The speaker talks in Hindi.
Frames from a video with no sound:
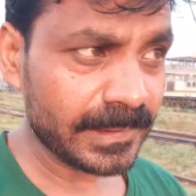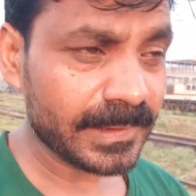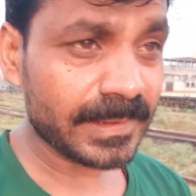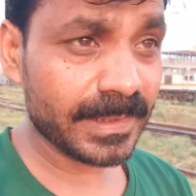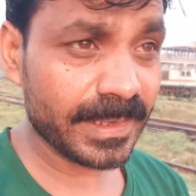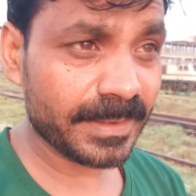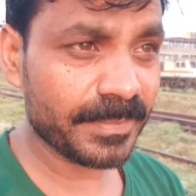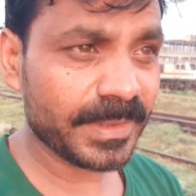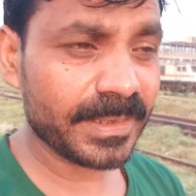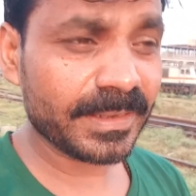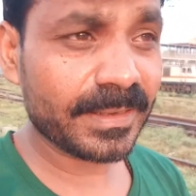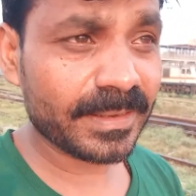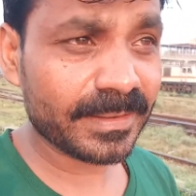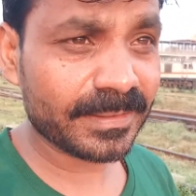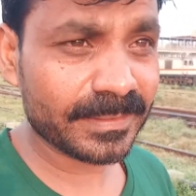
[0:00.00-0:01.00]
ट्रेन मेरी
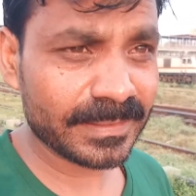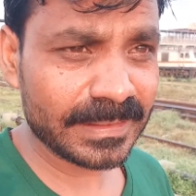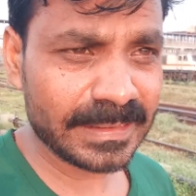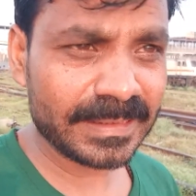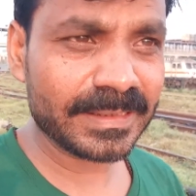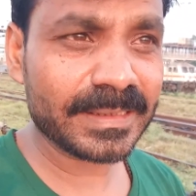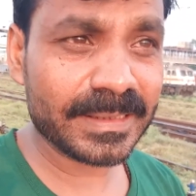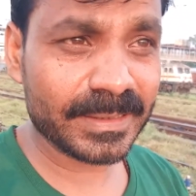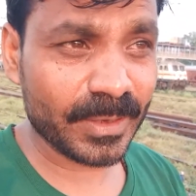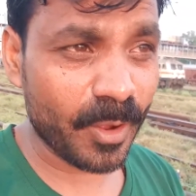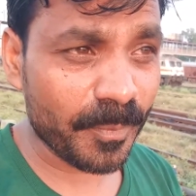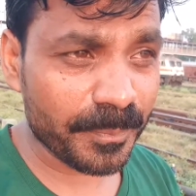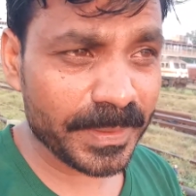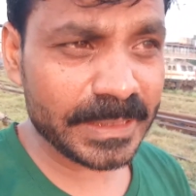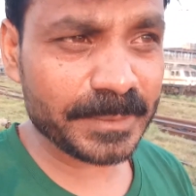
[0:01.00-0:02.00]

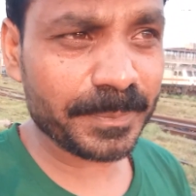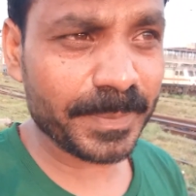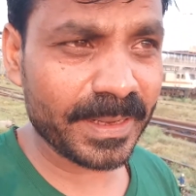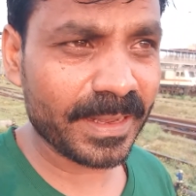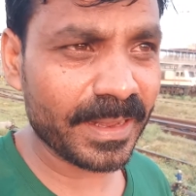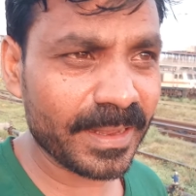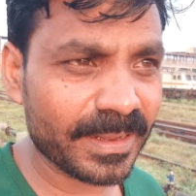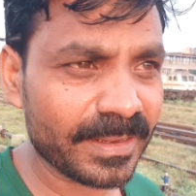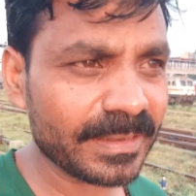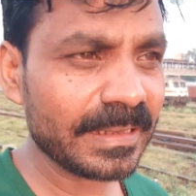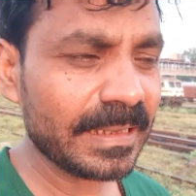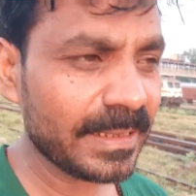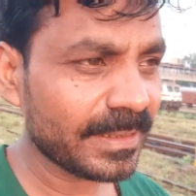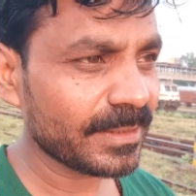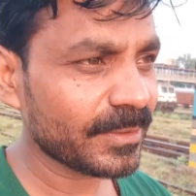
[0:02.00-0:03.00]
स्टॉपेज पे है
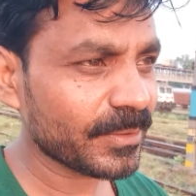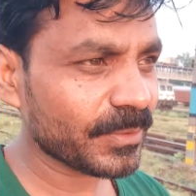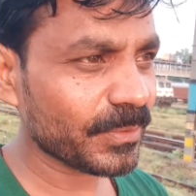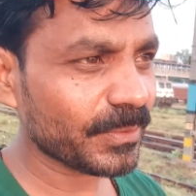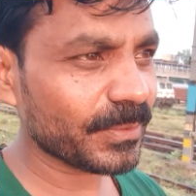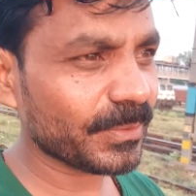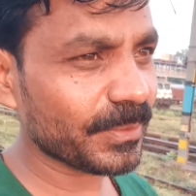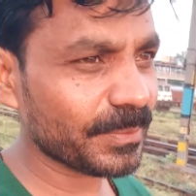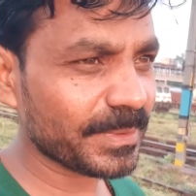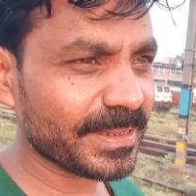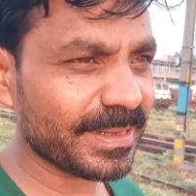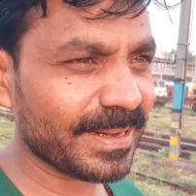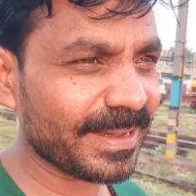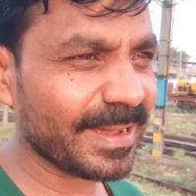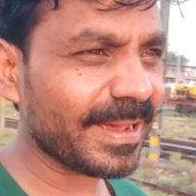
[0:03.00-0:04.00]
तो
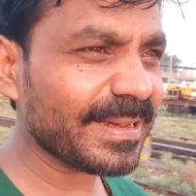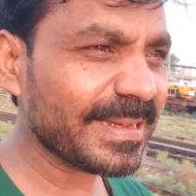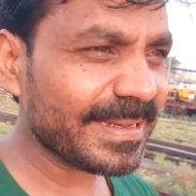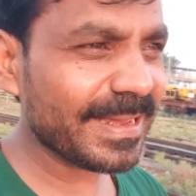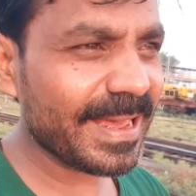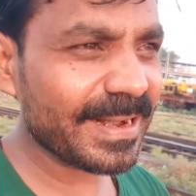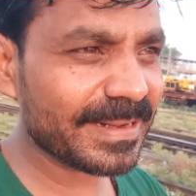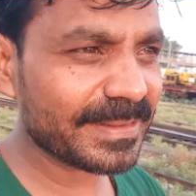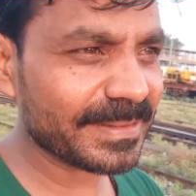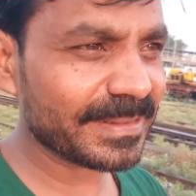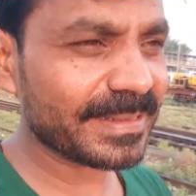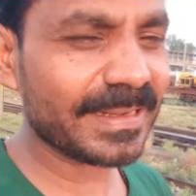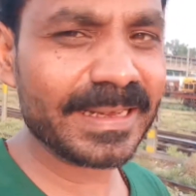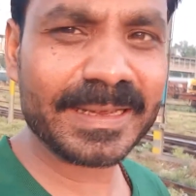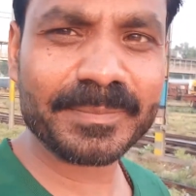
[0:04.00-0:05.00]
मुझे लगा कि यार
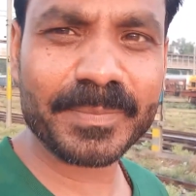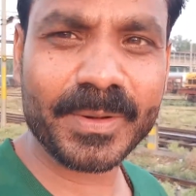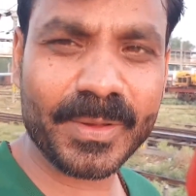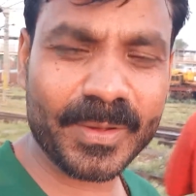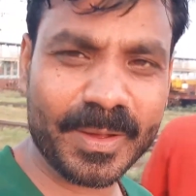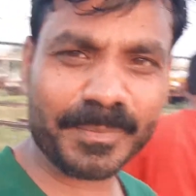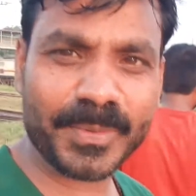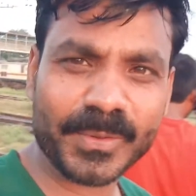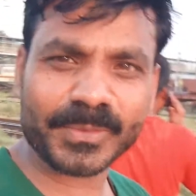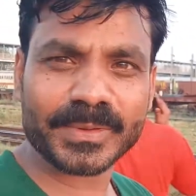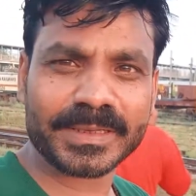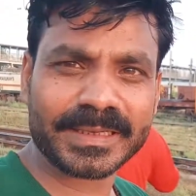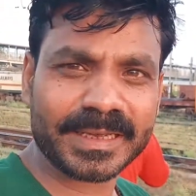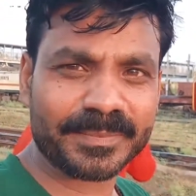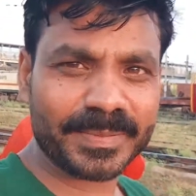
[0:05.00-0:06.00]
एक ब्लॉग आप लोगों
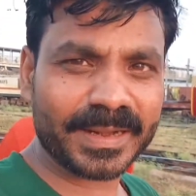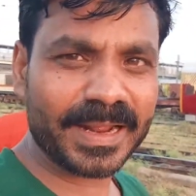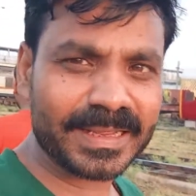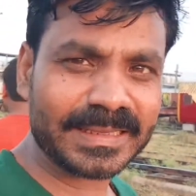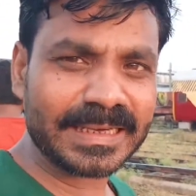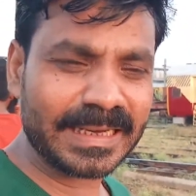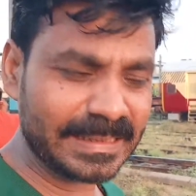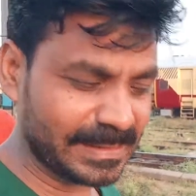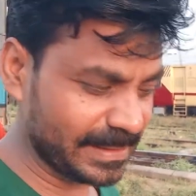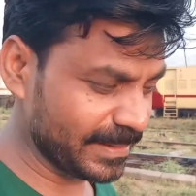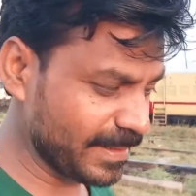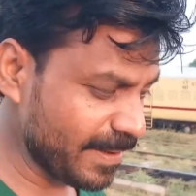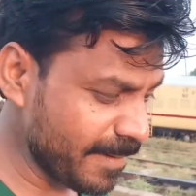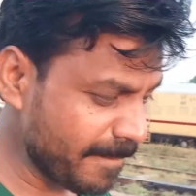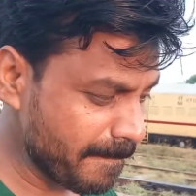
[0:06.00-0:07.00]
के लिए बना देना
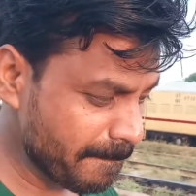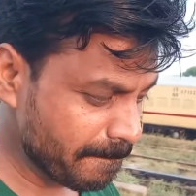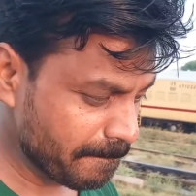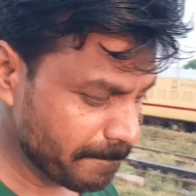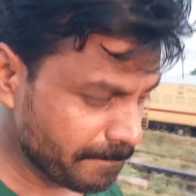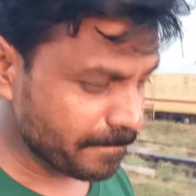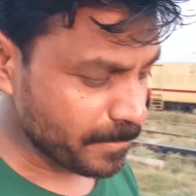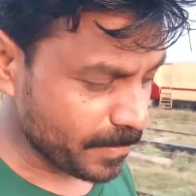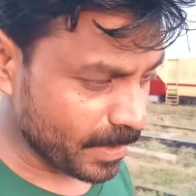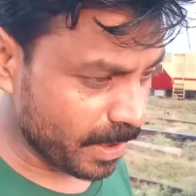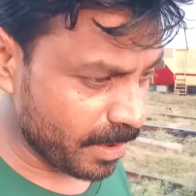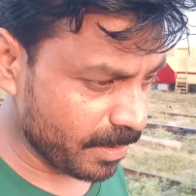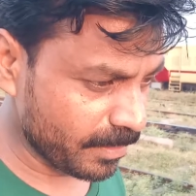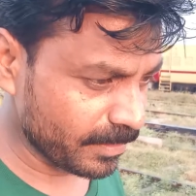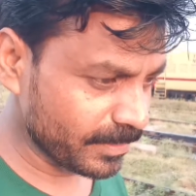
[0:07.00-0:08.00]
चाहिए
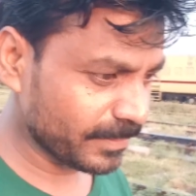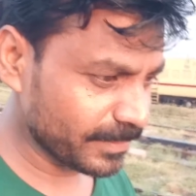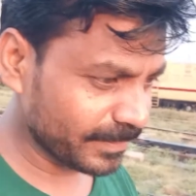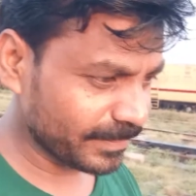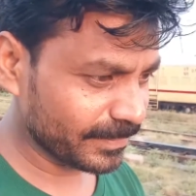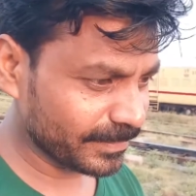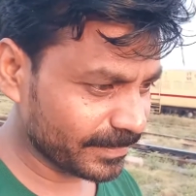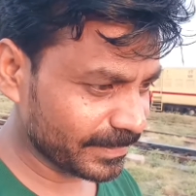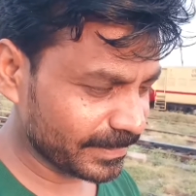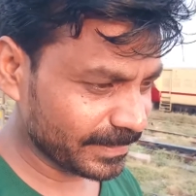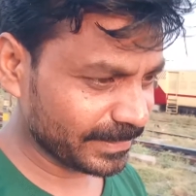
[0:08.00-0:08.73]
और